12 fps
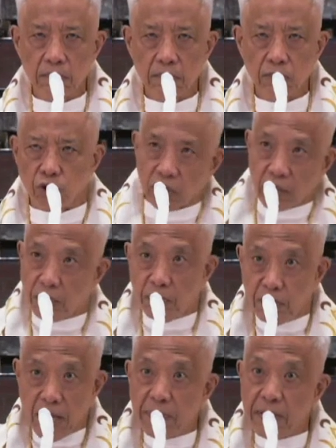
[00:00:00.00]
So, ang
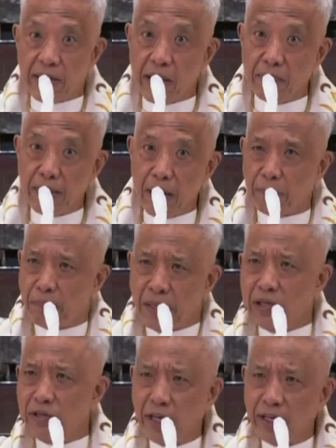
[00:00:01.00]
yaman-yaman na,
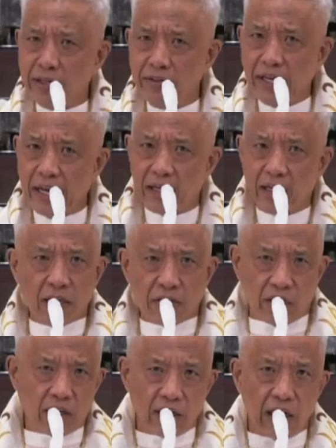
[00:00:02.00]
bilyonaryo na. Sa
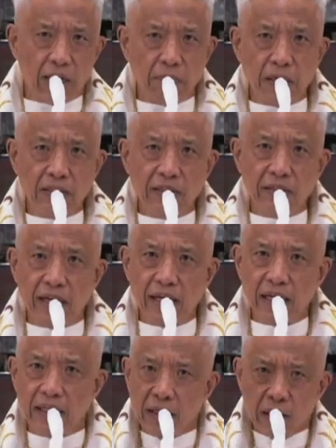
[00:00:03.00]
kanilang mga
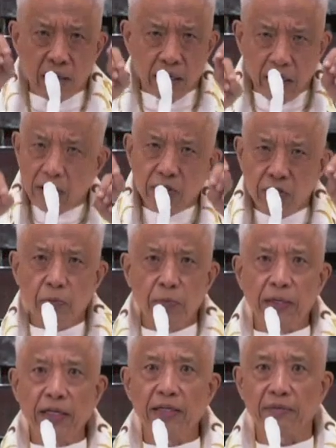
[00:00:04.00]
tindahan, endo pa
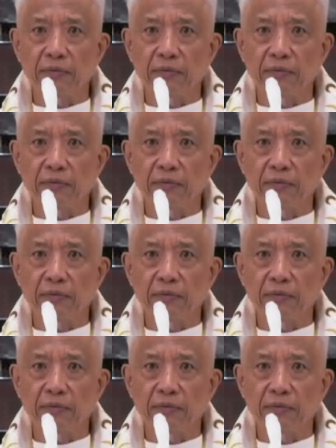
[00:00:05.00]
rin.